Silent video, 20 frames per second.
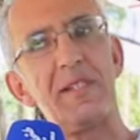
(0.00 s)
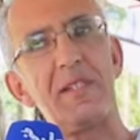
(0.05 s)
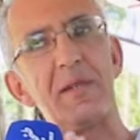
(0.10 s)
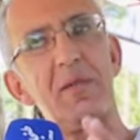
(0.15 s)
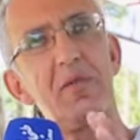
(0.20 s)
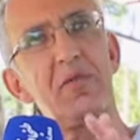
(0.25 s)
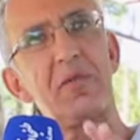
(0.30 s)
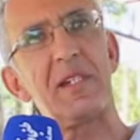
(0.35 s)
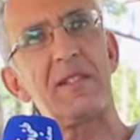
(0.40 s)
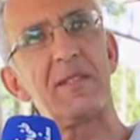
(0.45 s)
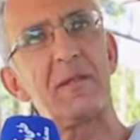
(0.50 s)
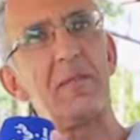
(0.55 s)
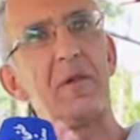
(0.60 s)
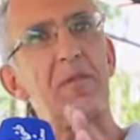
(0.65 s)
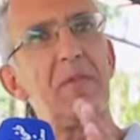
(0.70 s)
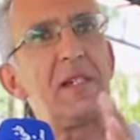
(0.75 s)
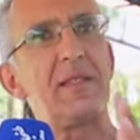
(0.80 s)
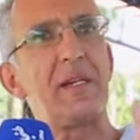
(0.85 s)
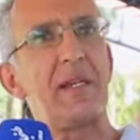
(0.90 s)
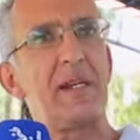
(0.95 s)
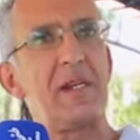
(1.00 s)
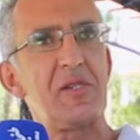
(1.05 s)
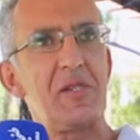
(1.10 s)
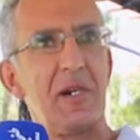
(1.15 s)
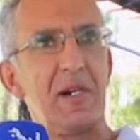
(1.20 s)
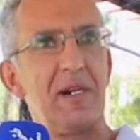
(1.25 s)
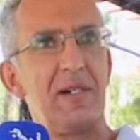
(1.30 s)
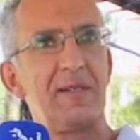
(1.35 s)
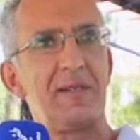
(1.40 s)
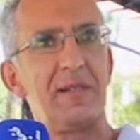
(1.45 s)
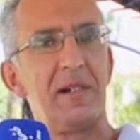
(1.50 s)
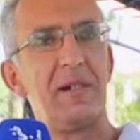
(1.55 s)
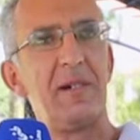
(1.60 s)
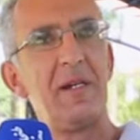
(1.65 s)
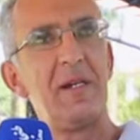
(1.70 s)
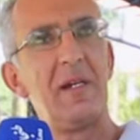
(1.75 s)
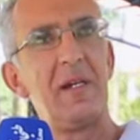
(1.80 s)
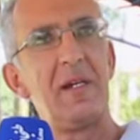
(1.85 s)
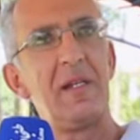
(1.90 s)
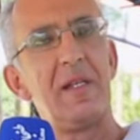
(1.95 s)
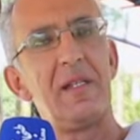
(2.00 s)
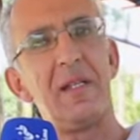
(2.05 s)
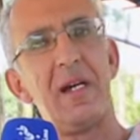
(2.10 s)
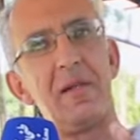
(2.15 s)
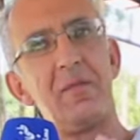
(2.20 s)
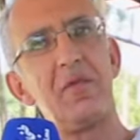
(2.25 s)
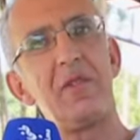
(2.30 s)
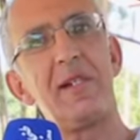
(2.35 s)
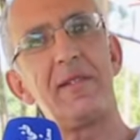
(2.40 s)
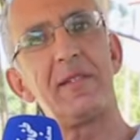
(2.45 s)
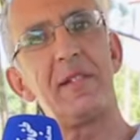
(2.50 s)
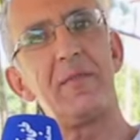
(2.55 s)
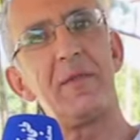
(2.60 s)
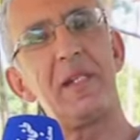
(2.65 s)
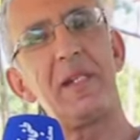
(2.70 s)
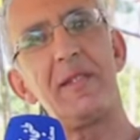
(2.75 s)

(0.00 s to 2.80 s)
بالمناسبه كنت كصمم لها دراجه خاصه بهالمناسبه